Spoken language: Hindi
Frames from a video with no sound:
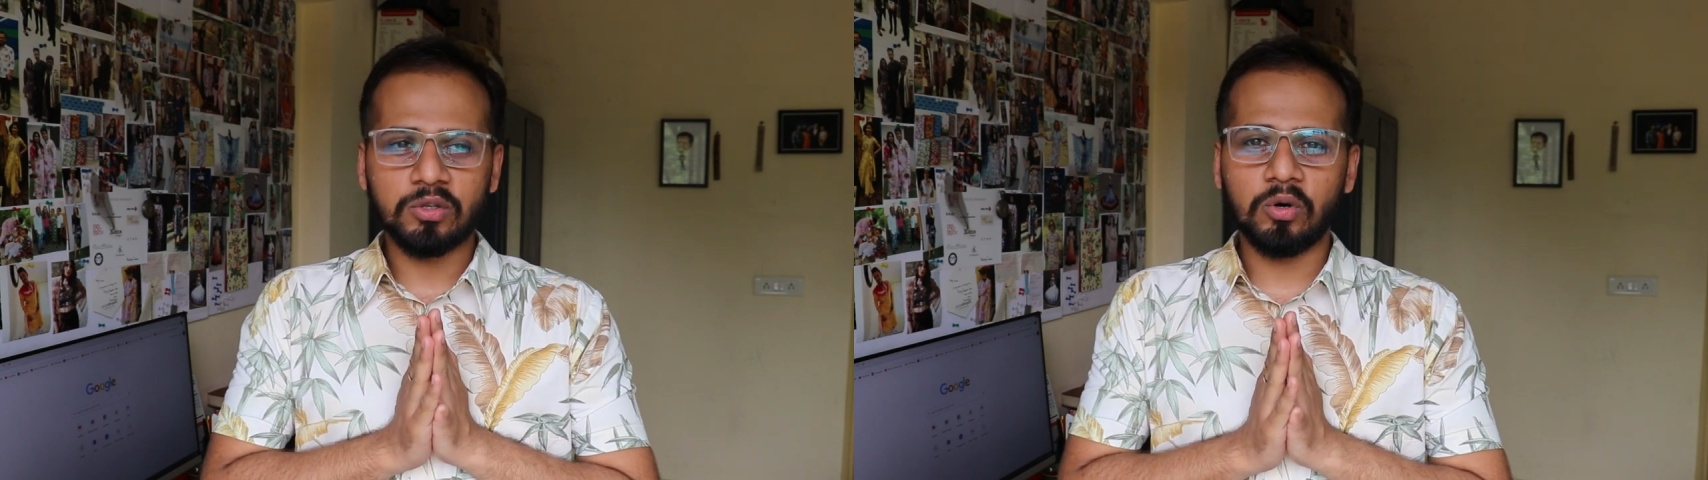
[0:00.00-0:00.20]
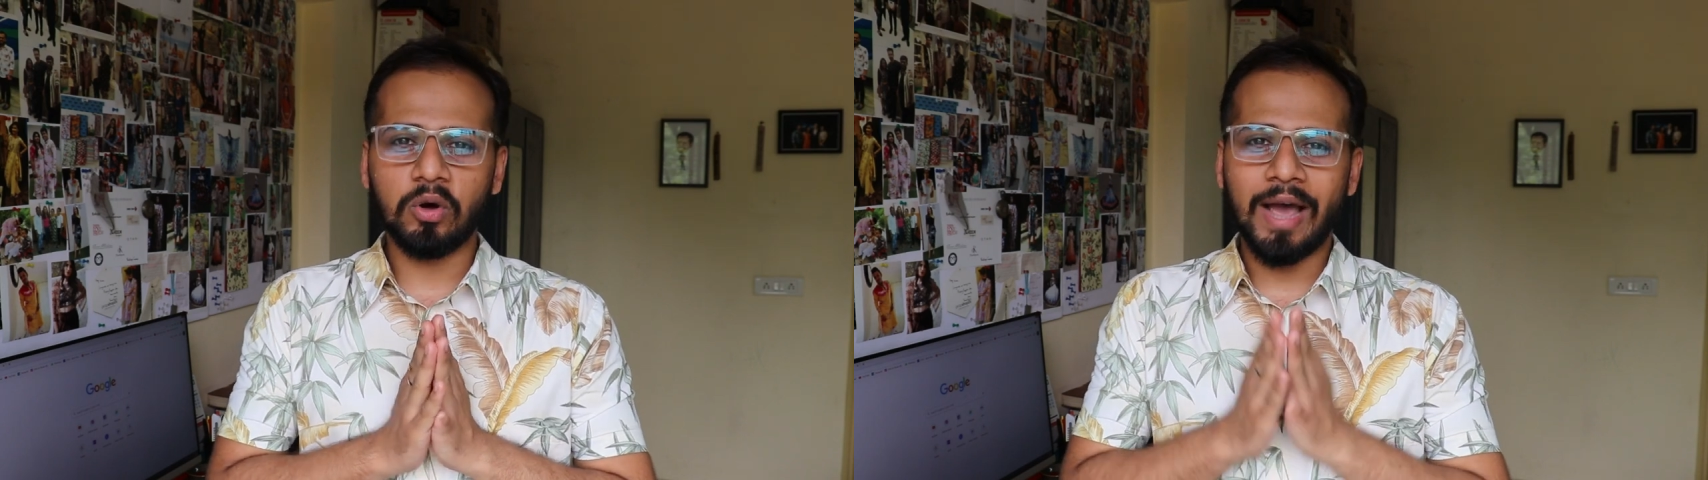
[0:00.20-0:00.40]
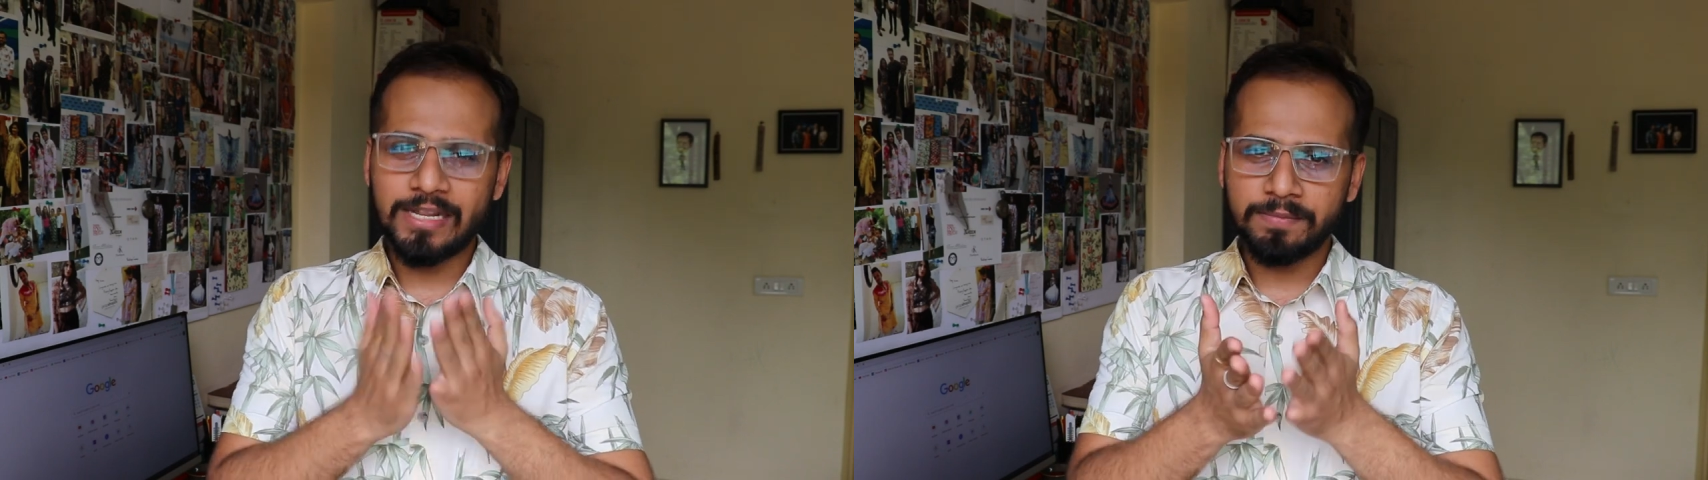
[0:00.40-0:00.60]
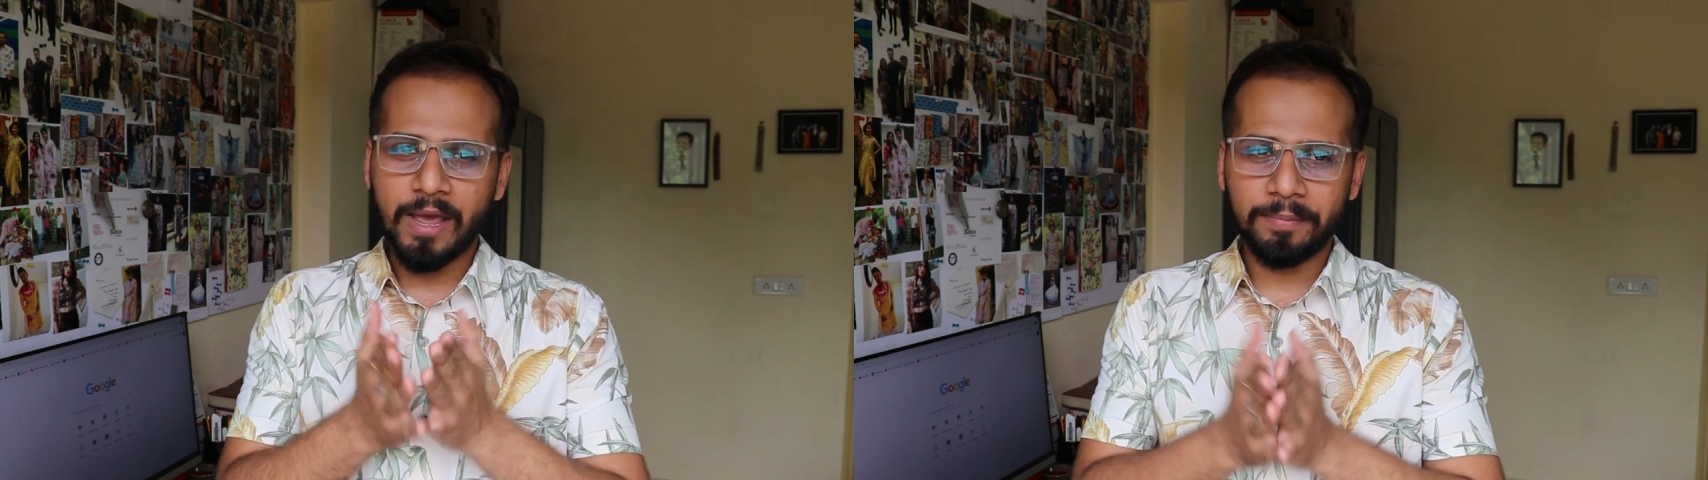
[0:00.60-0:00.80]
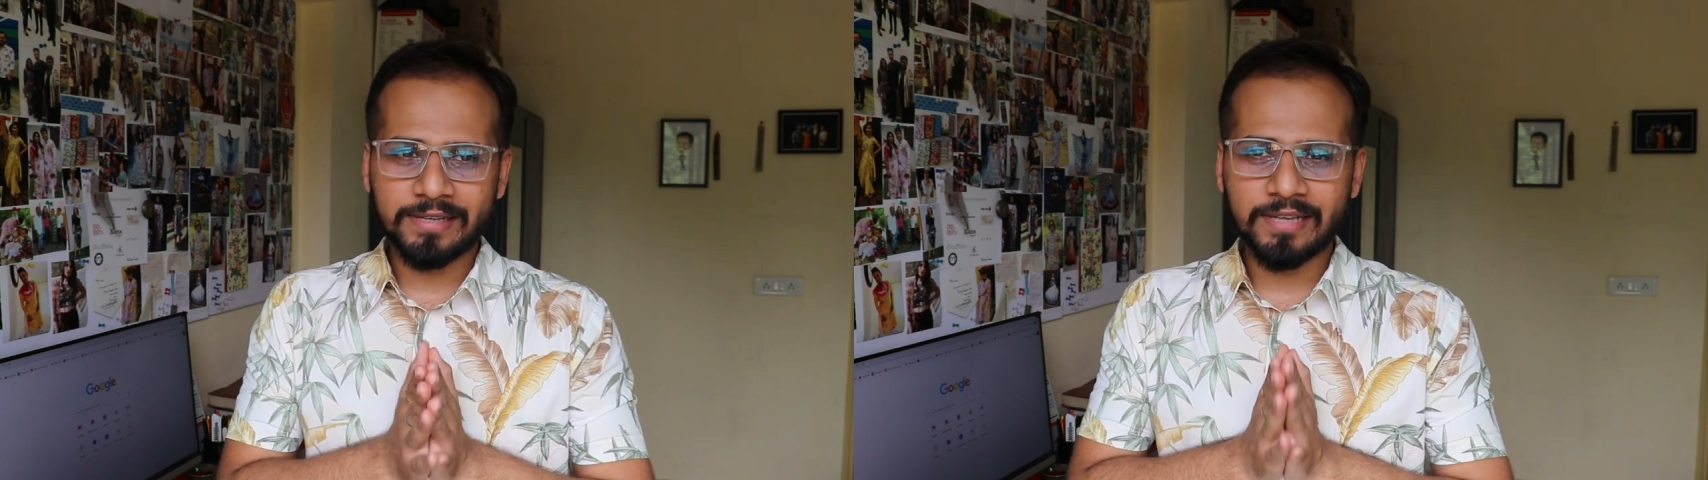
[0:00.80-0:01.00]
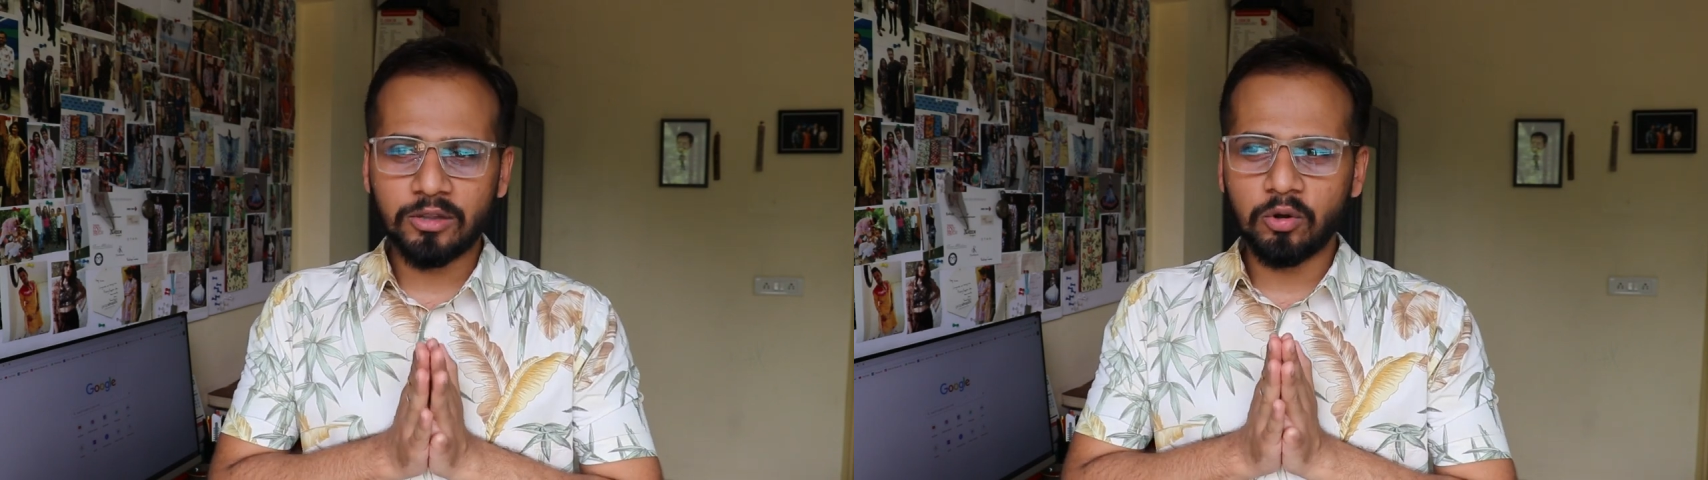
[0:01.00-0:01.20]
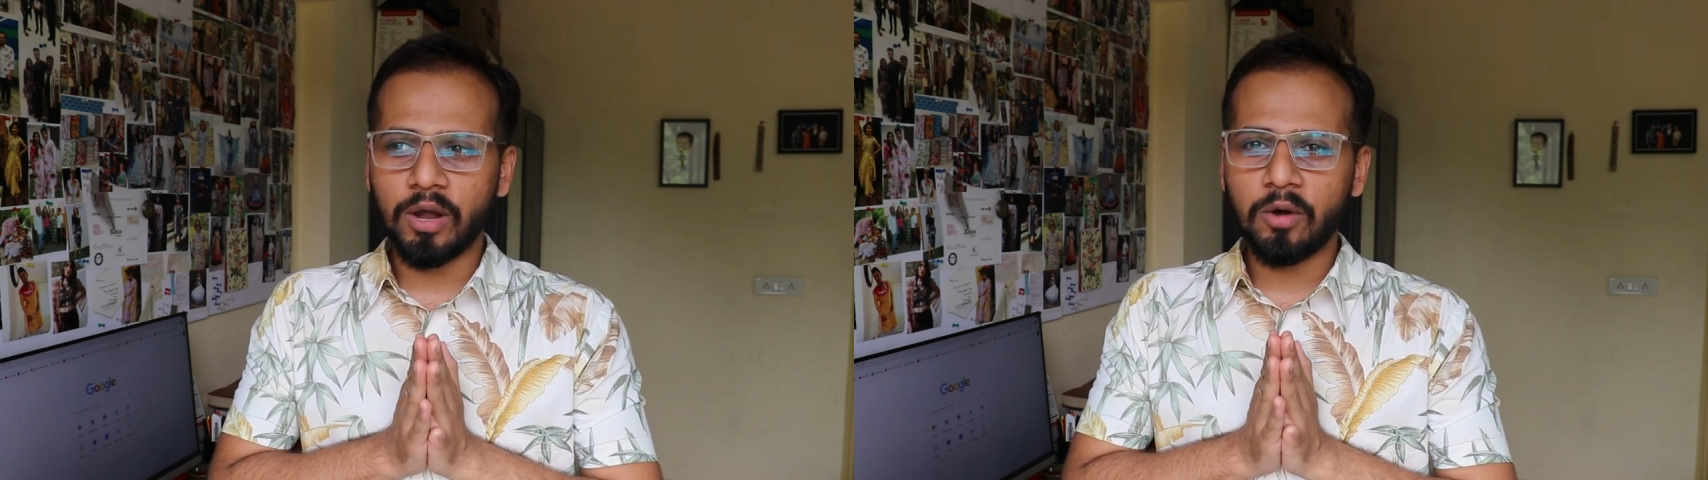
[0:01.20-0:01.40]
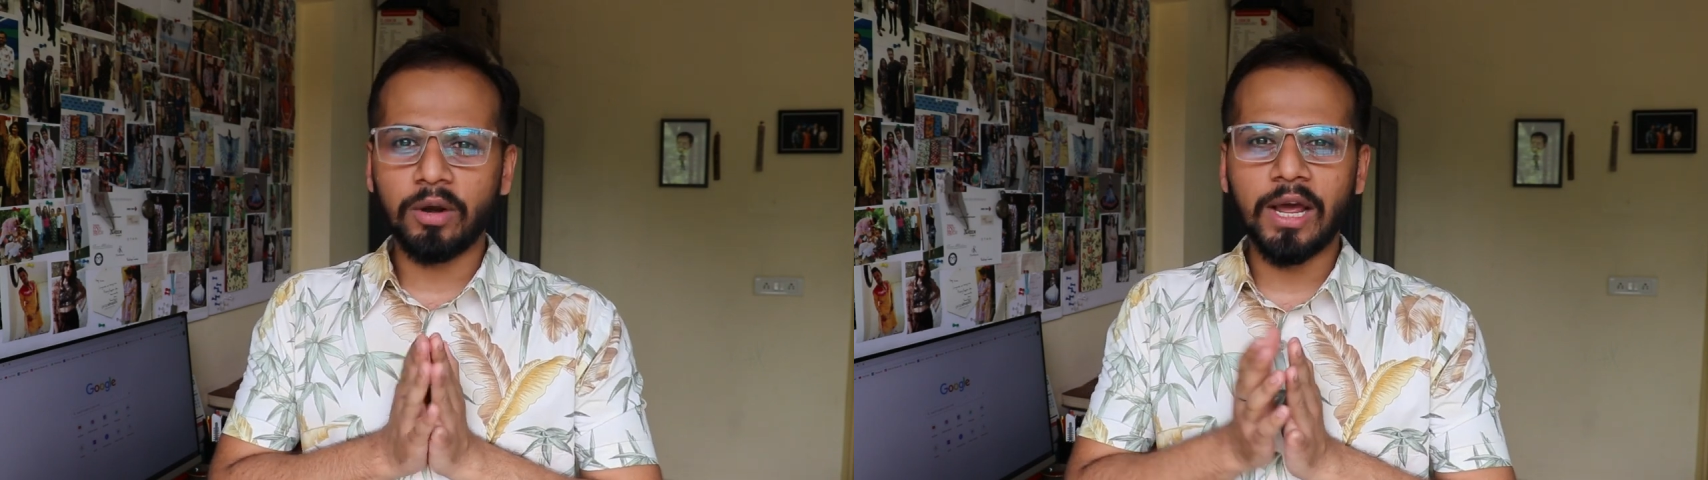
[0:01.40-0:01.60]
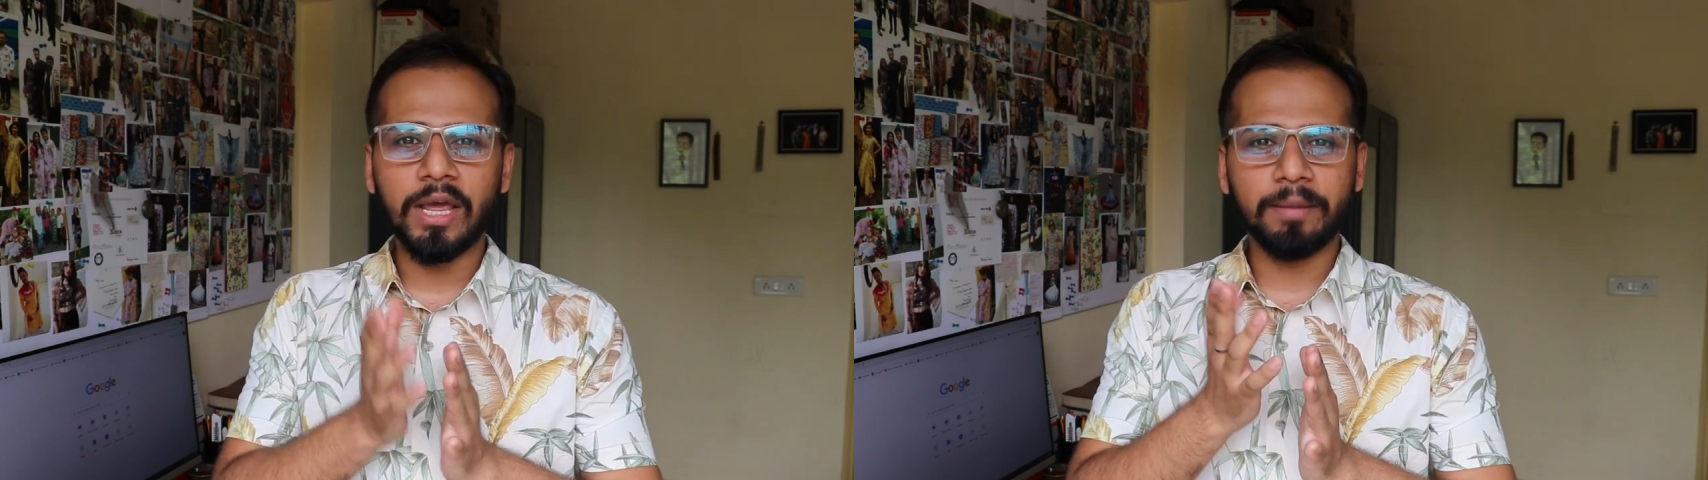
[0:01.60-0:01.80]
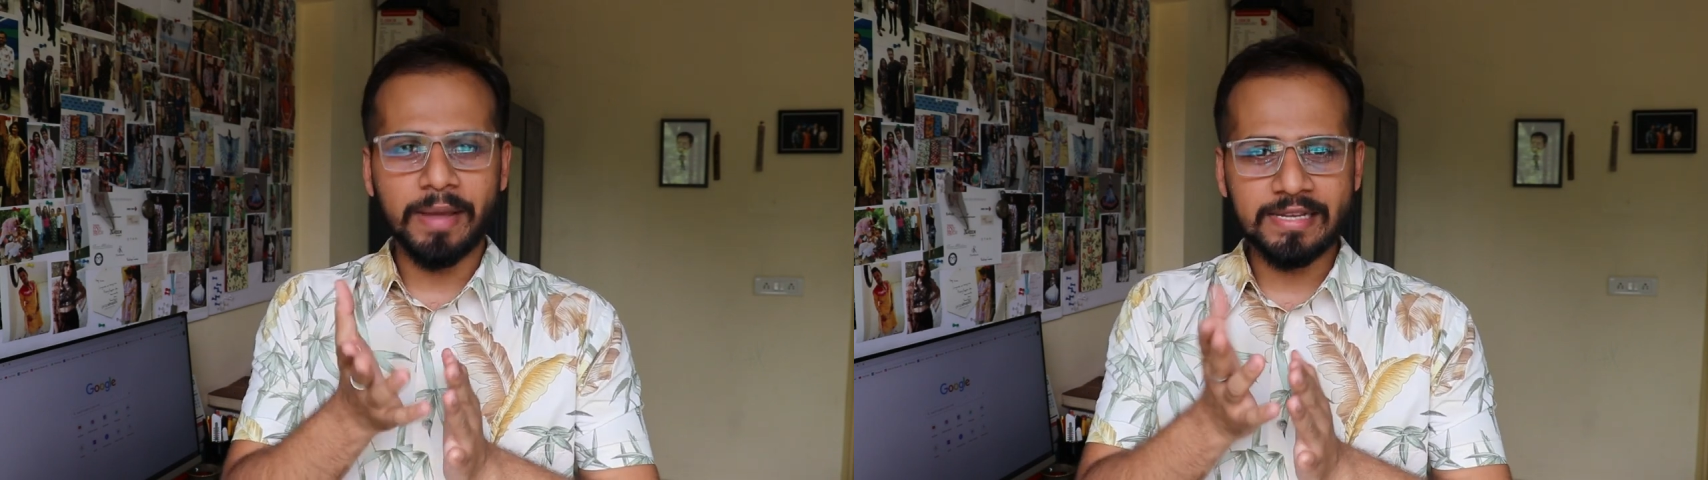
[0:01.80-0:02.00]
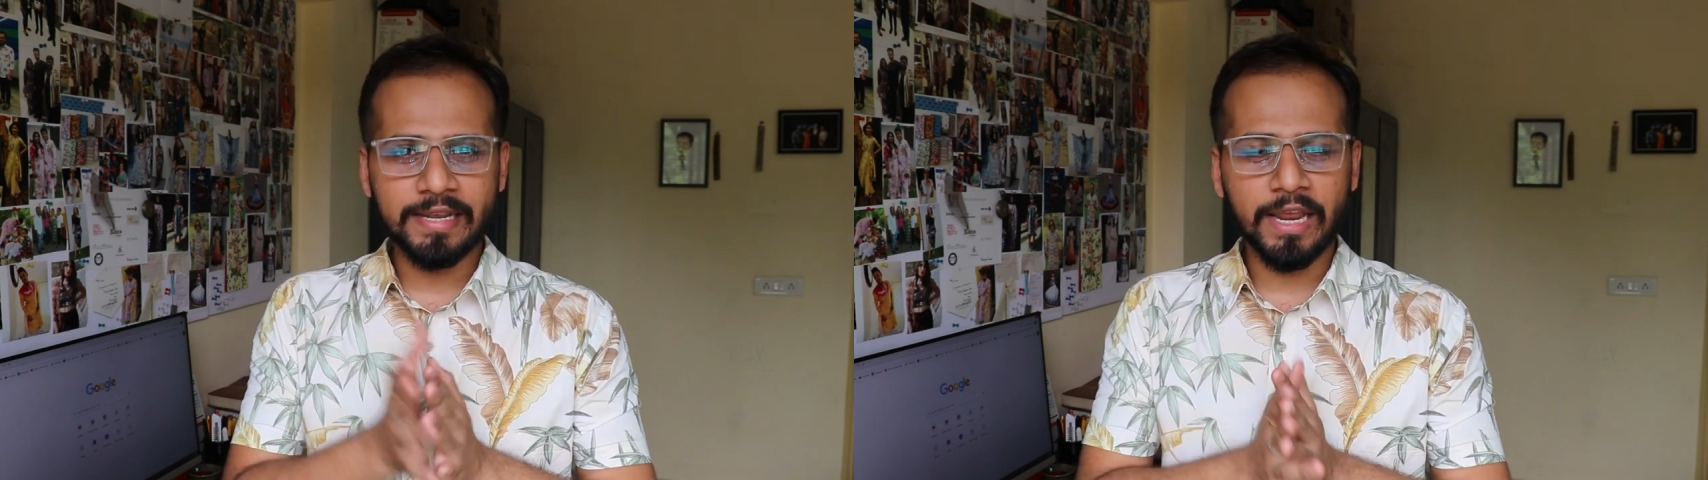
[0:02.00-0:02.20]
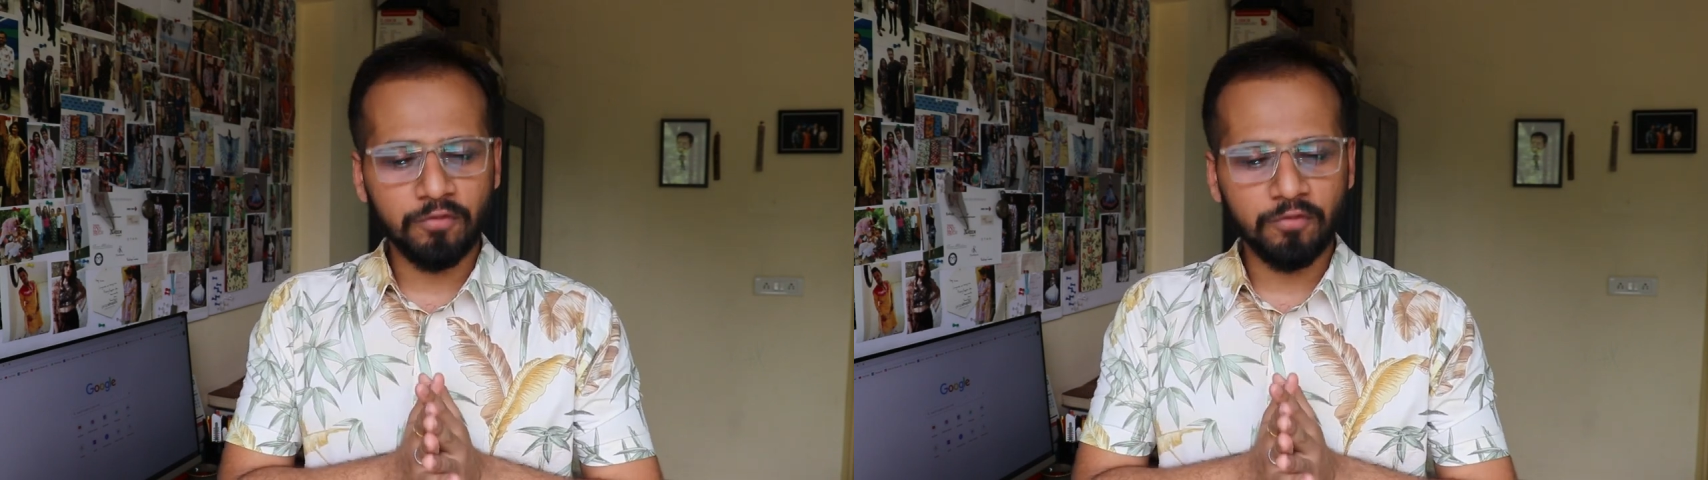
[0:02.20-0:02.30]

सो आज मैं आपके साथ थोड़ा उनका एक बेसिक